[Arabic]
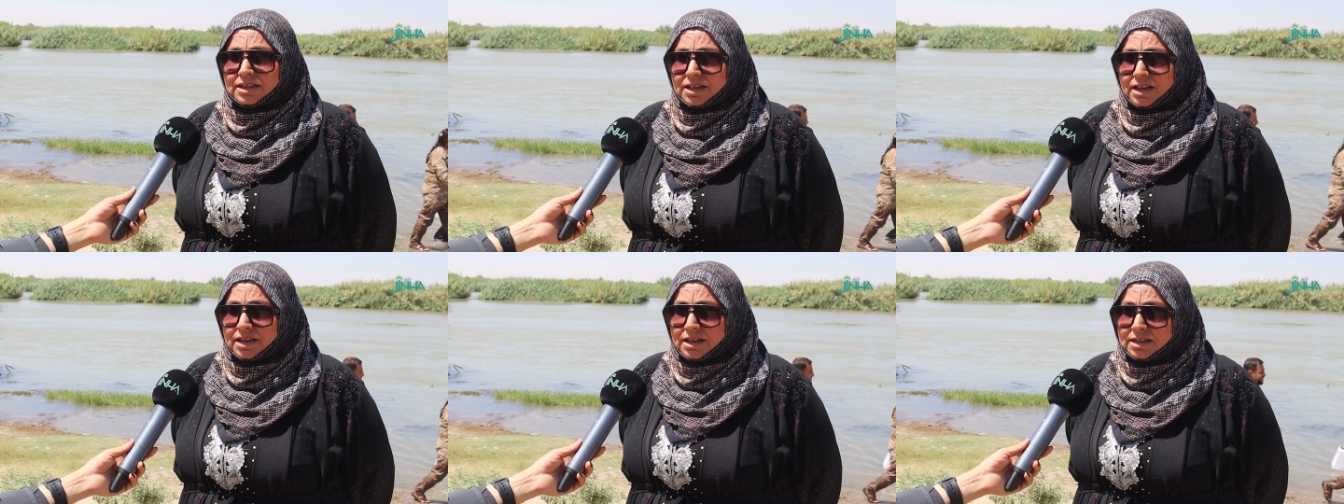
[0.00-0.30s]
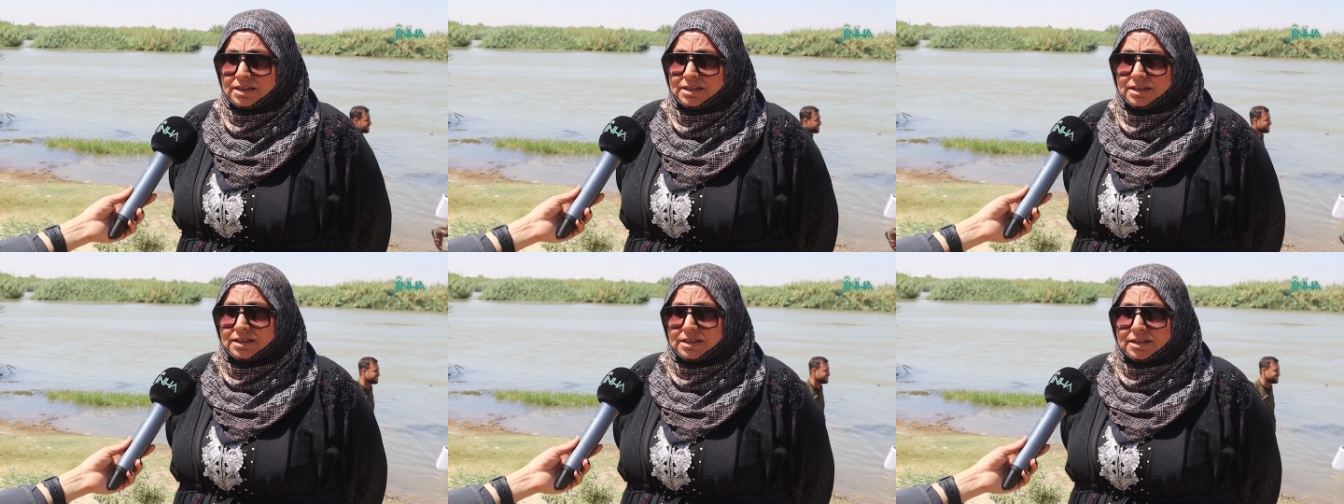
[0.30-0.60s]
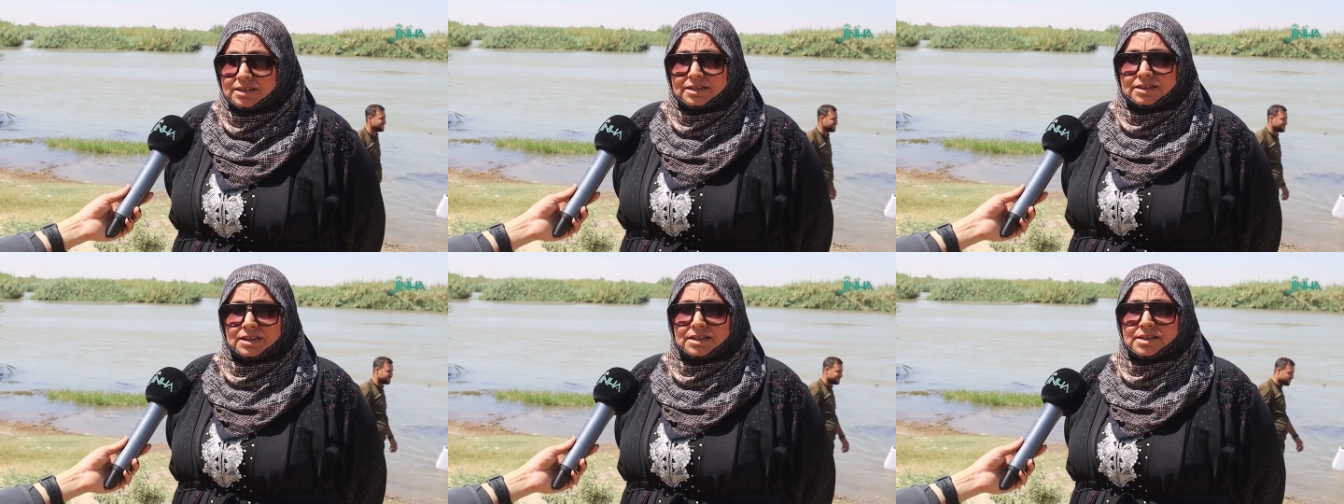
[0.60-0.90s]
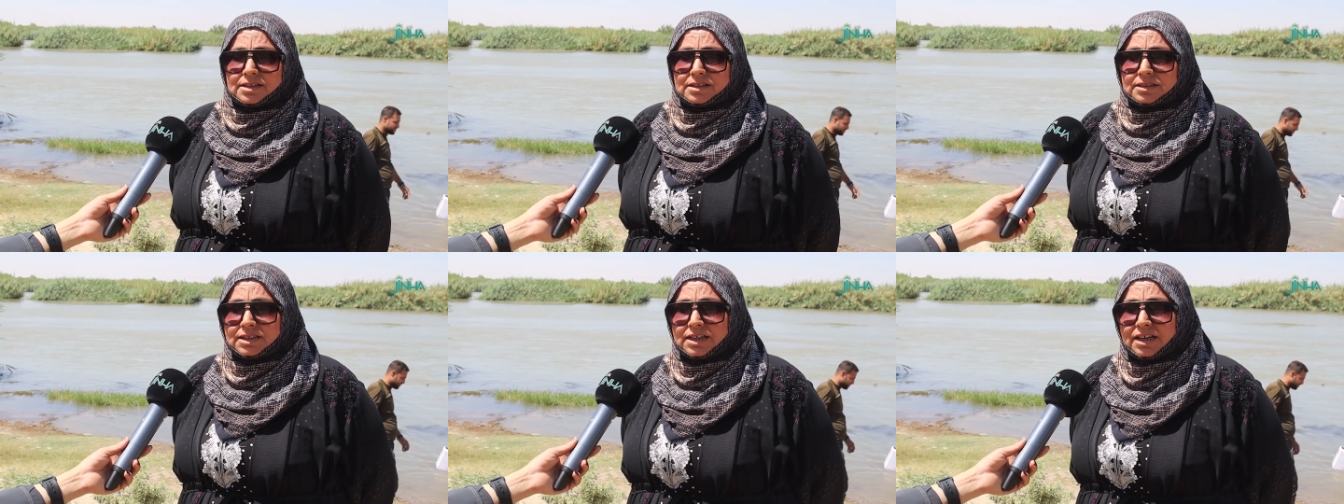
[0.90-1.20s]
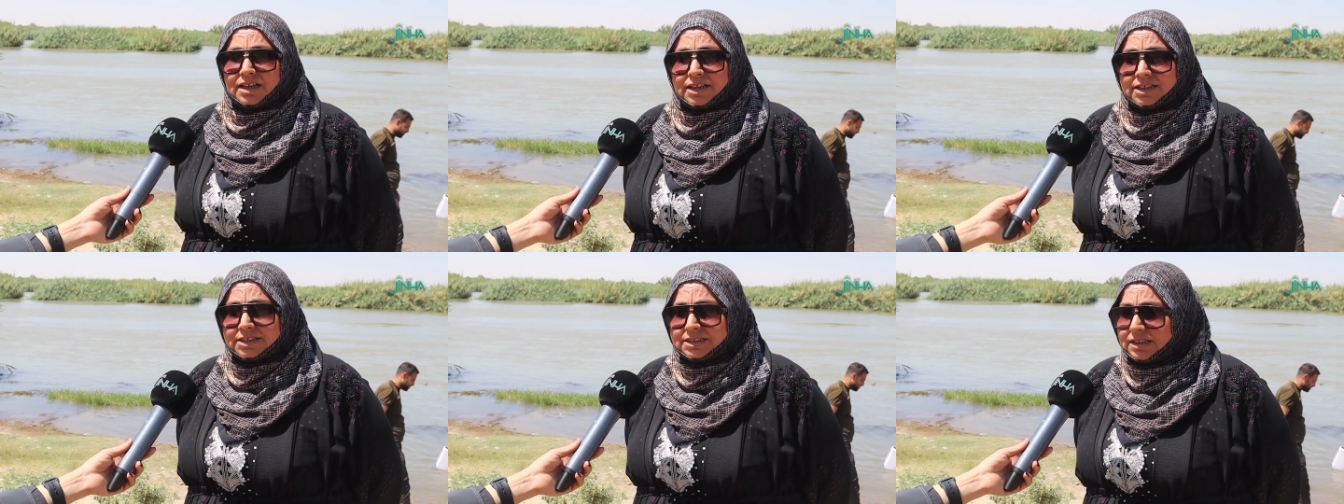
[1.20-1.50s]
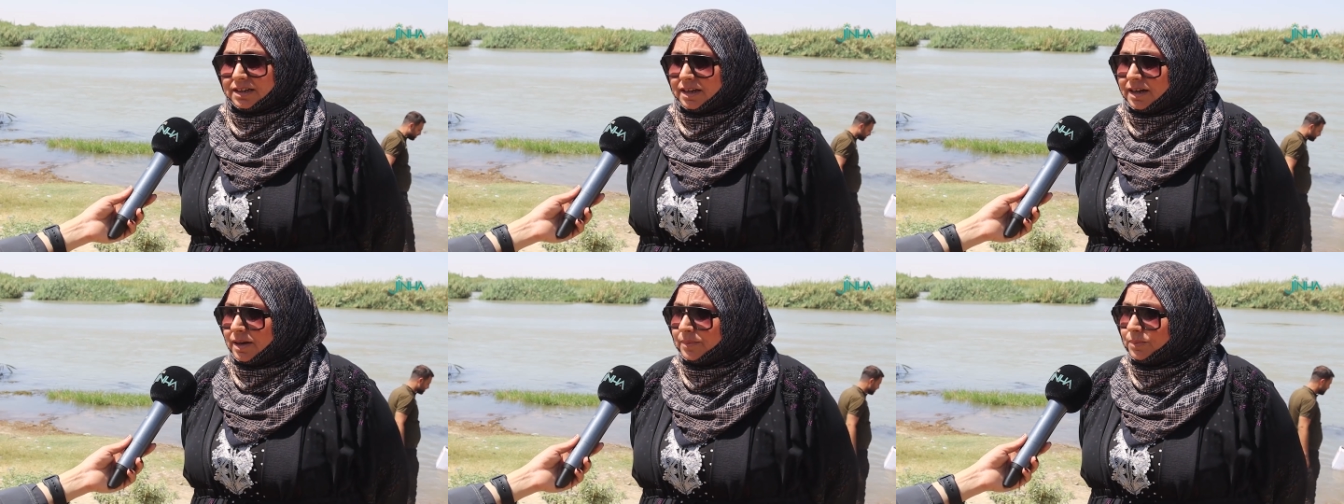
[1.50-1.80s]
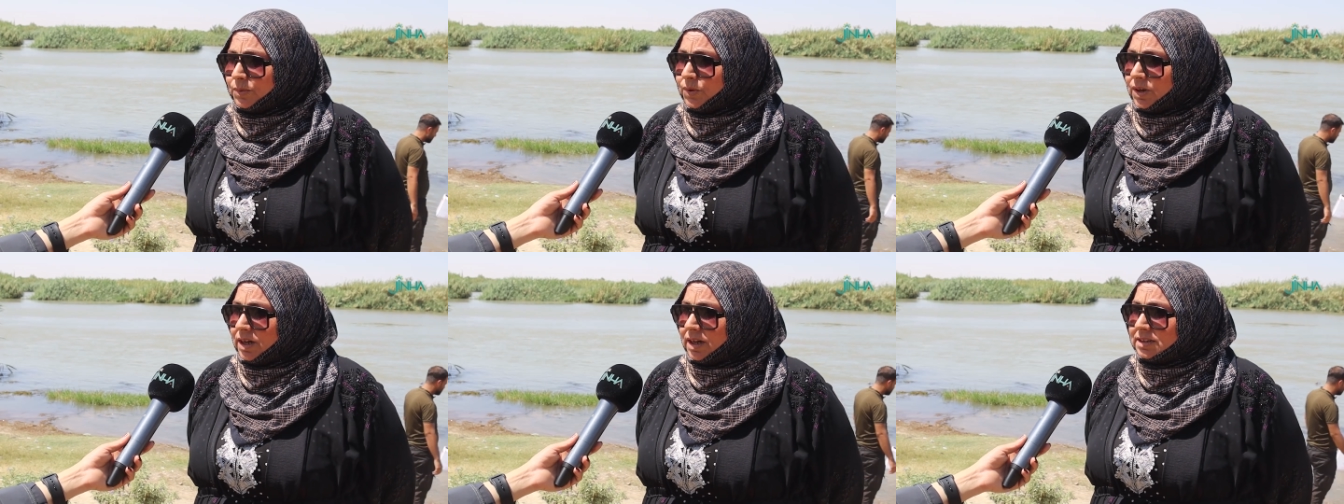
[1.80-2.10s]
ك
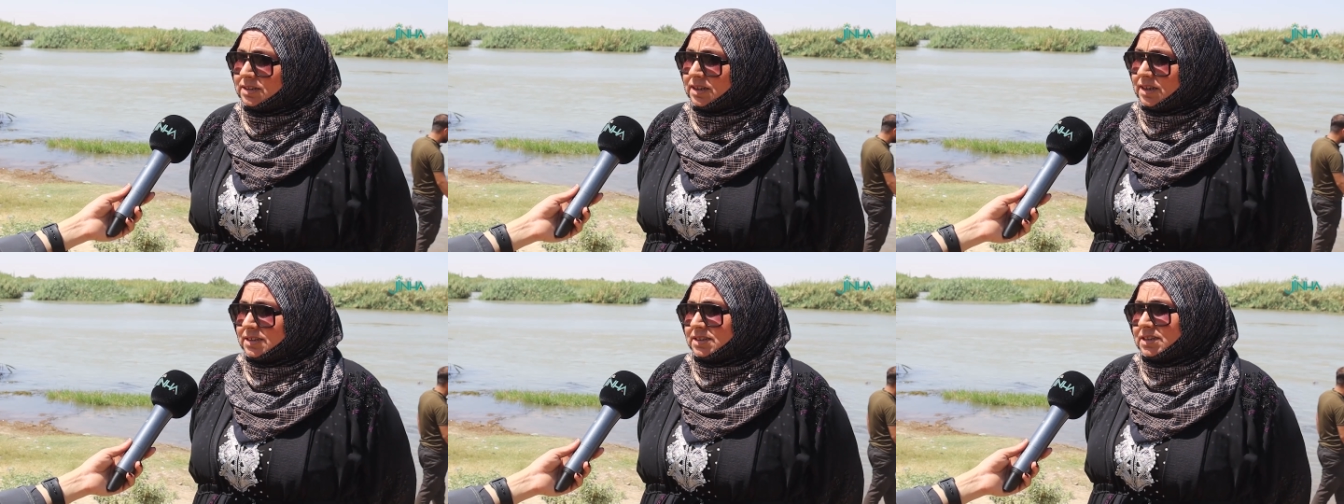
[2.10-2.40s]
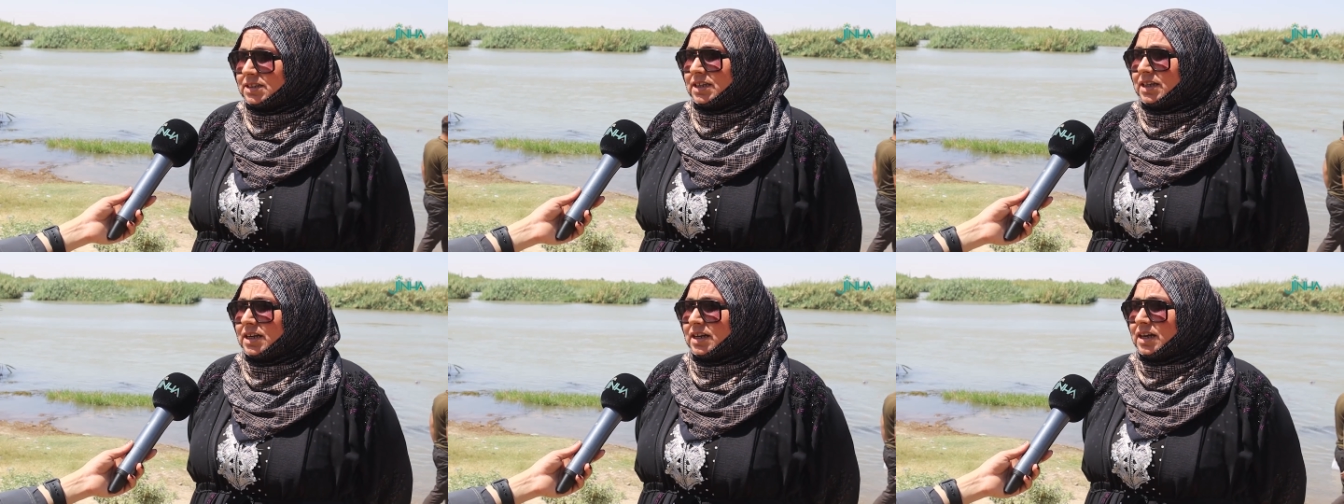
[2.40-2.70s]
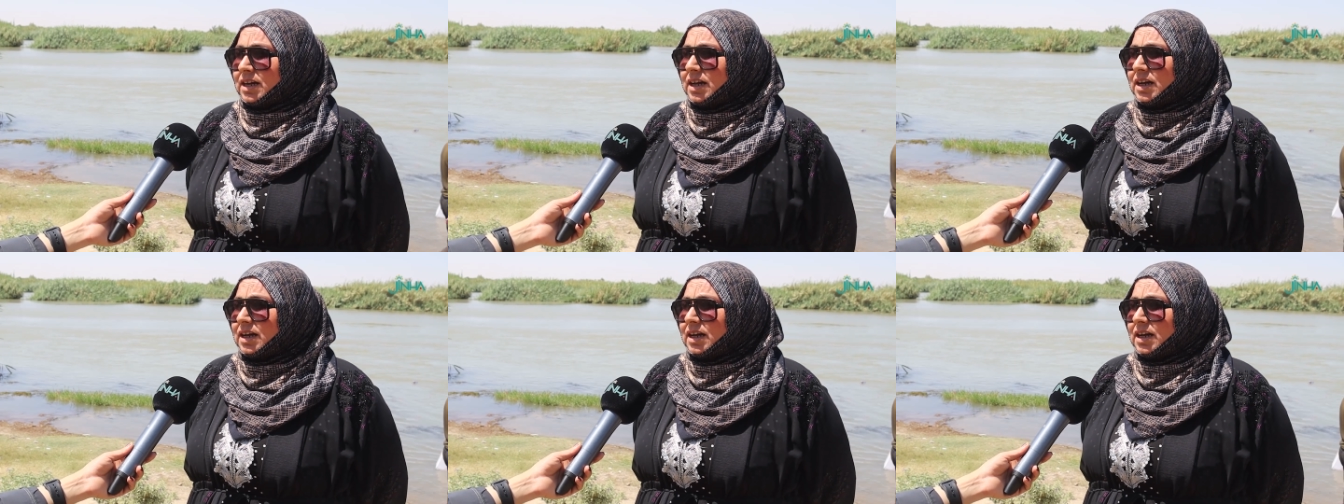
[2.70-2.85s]
كاحترام وكتقدير